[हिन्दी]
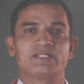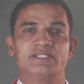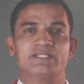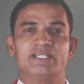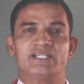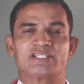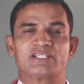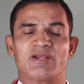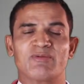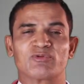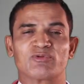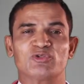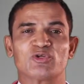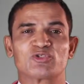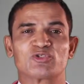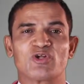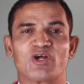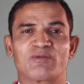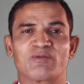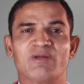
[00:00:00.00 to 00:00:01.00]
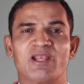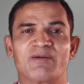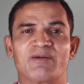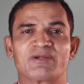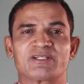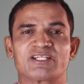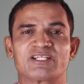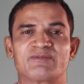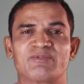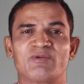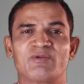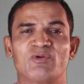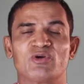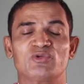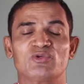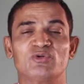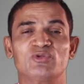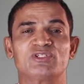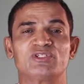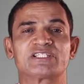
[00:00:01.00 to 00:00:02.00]
जी सलाम दोस्तों अकमल आपके साथ फिर
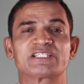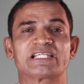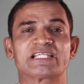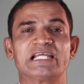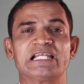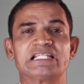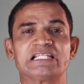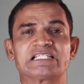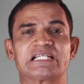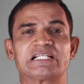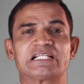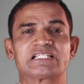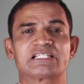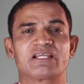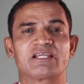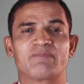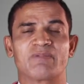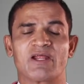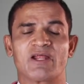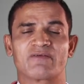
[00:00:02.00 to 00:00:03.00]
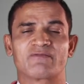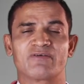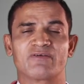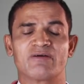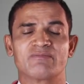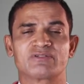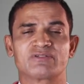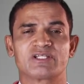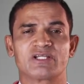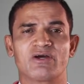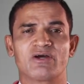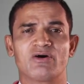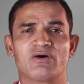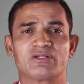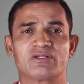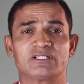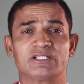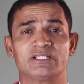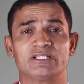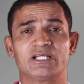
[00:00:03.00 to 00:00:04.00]
मौजूद स्किल सेट्स के प्लेटफॉर्म से
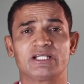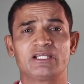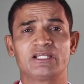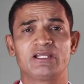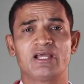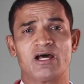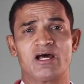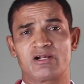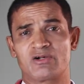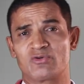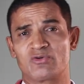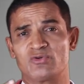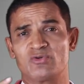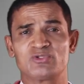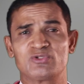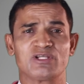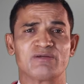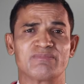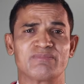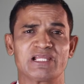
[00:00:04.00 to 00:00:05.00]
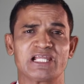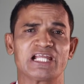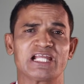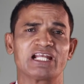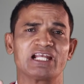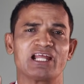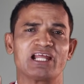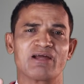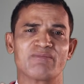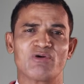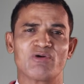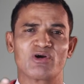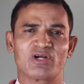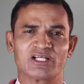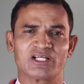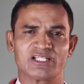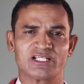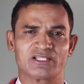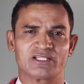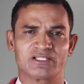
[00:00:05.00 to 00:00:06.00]
और ज़िंदगी हर रोज़ हमें एक नया
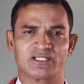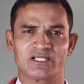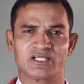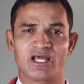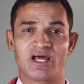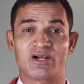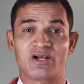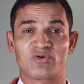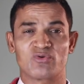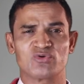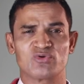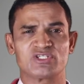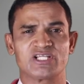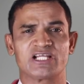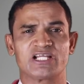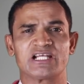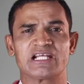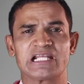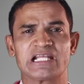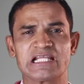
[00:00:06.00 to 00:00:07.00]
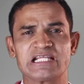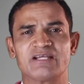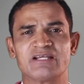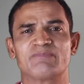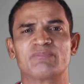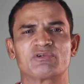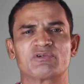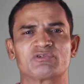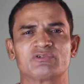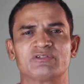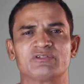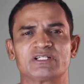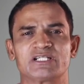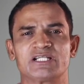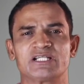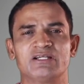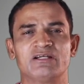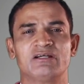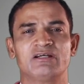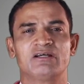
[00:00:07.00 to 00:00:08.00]
मौका देती है हर रोज़ एक नई
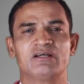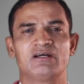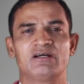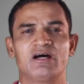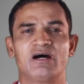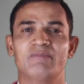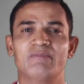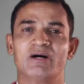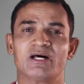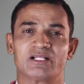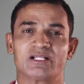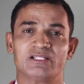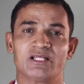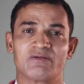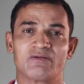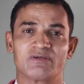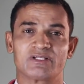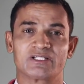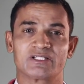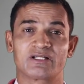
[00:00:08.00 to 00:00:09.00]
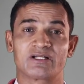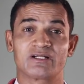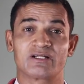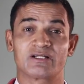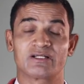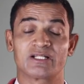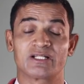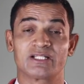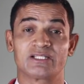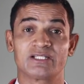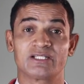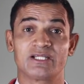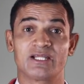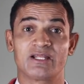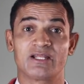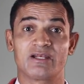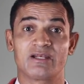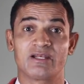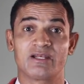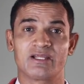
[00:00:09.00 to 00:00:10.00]
अपॉर्चुनिटी हमारा दरवाज़ा खटखटाती
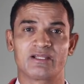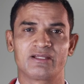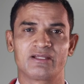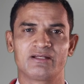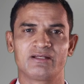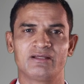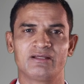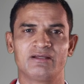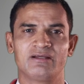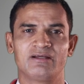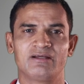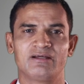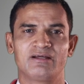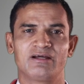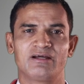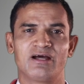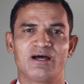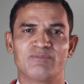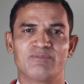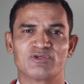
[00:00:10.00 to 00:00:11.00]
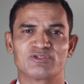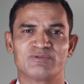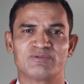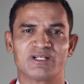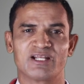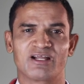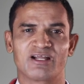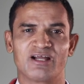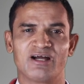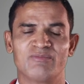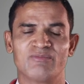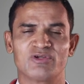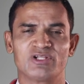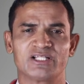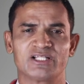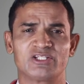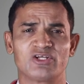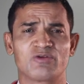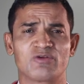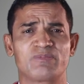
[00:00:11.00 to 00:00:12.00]
है लेकिन हम उसमें नाकाम हो
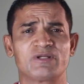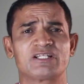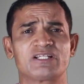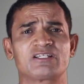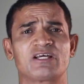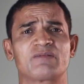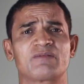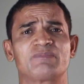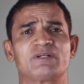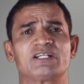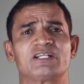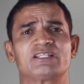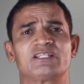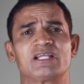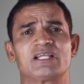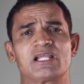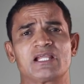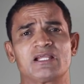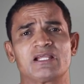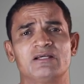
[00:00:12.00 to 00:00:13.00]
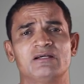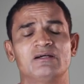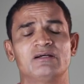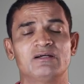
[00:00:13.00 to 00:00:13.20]
जाते हैं और फिर सर पीटते हैं